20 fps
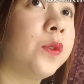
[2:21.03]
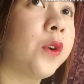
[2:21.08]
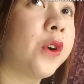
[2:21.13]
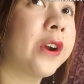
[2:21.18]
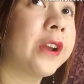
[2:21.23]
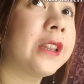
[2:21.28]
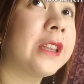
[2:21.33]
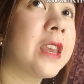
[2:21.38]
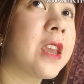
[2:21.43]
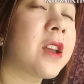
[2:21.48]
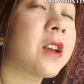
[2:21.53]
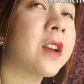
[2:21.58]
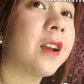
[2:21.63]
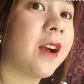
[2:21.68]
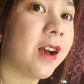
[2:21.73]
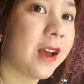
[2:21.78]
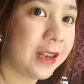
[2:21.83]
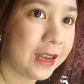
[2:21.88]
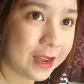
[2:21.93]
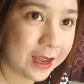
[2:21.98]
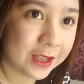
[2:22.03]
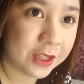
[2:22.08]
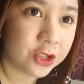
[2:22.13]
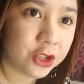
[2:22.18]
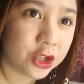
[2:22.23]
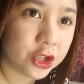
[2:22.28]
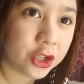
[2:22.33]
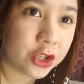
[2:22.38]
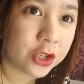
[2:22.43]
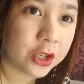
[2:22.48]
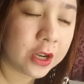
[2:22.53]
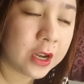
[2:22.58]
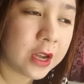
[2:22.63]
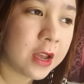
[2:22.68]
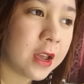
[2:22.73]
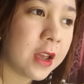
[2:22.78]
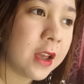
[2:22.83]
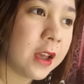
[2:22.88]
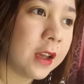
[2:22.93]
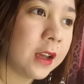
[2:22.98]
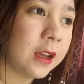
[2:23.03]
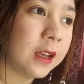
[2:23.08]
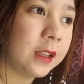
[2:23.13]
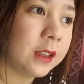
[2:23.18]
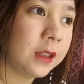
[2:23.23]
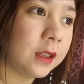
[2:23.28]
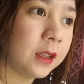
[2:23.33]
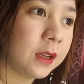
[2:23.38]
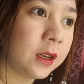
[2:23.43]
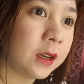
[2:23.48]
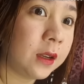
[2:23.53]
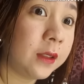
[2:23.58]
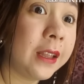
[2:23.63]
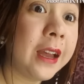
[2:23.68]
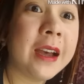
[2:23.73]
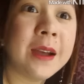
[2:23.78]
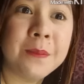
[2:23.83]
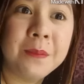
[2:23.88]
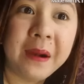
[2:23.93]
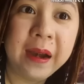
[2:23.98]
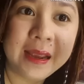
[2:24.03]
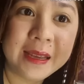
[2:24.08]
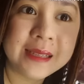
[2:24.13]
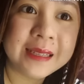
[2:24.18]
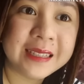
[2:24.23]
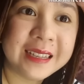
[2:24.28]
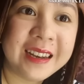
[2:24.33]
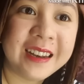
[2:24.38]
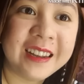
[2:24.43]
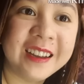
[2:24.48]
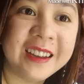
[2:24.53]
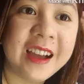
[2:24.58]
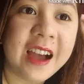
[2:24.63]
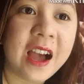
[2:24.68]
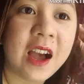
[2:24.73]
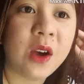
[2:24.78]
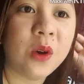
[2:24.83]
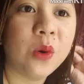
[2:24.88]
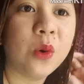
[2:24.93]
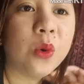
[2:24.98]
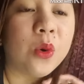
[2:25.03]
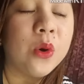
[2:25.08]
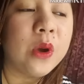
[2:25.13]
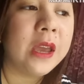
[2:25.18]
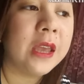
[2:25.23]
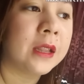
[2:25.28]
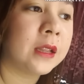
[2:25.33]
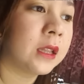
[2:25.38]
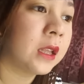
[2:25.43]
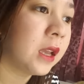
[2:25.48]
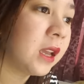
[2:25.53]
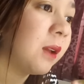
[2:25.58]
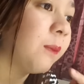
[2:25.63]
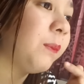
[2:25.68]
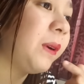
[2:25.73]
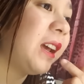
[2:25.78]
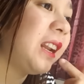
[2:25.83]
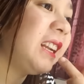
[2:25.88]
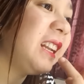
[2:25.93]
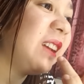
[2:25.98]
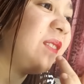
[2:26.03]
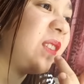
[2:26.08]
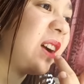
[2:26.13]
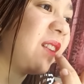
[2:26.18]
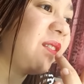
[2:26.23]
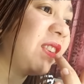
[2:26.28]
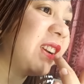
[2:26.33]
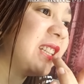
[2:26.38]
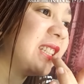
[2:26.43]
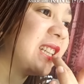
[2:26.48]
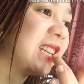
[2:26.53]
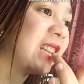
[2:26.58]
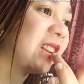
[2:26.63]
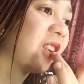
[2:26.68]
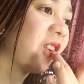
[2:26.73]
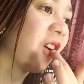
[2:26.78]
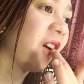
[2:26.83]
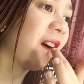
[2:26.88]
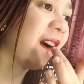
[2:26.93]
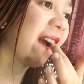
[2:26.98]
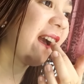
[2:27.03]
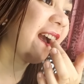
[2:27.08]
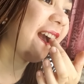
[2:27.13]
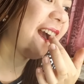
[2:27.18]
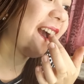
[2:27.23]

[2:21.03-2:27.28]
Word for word: fourth year college na, naka-brace talaga ako. And parang napapansin ko,